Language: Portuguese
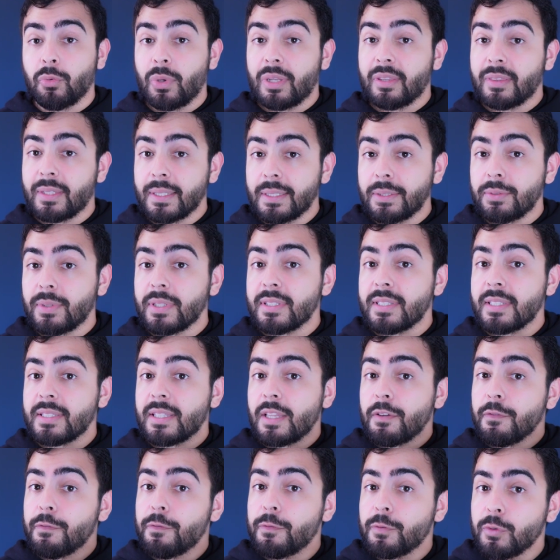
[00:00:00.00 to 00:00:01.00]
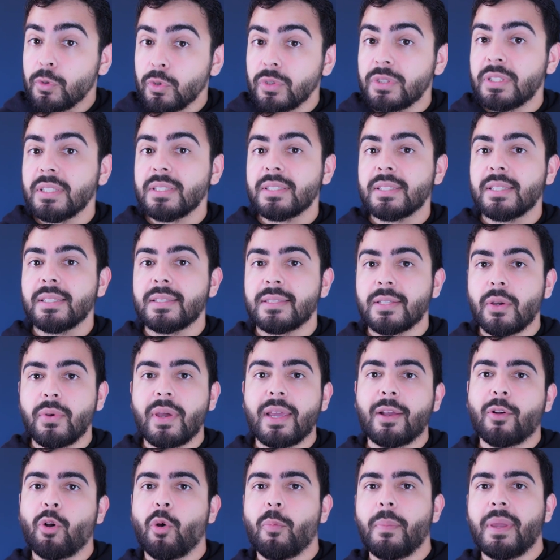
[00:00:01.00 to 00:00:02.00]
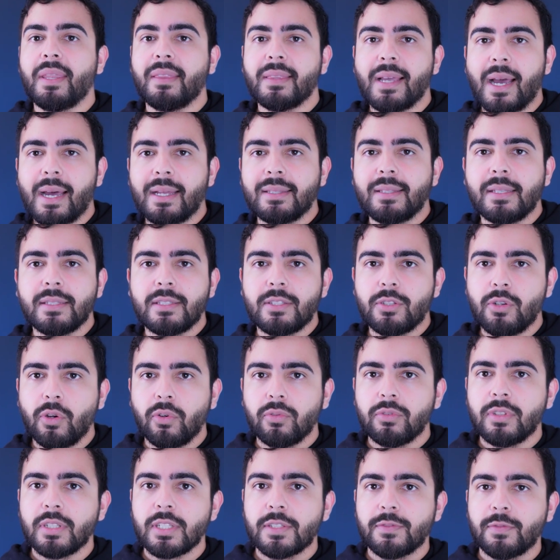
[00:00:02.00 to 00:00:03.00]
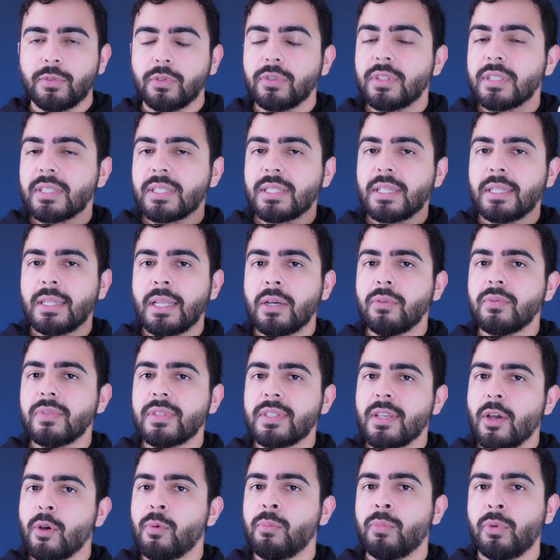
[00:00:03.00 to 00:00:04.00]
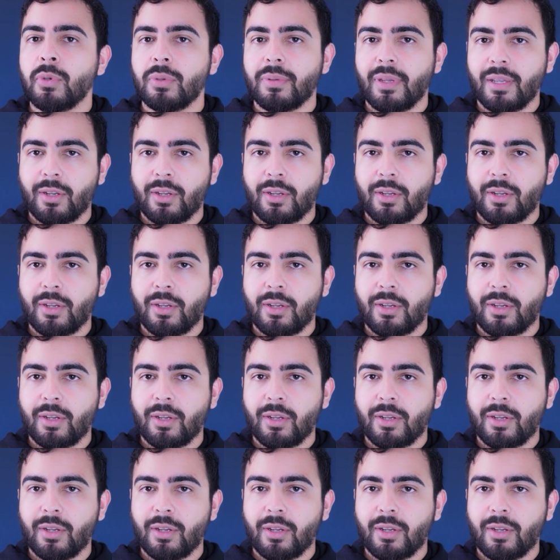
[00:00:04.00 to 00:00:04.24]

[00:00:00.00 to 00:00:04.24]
No entanto, existem frutas que são recomendadas e outras frutas que não são muito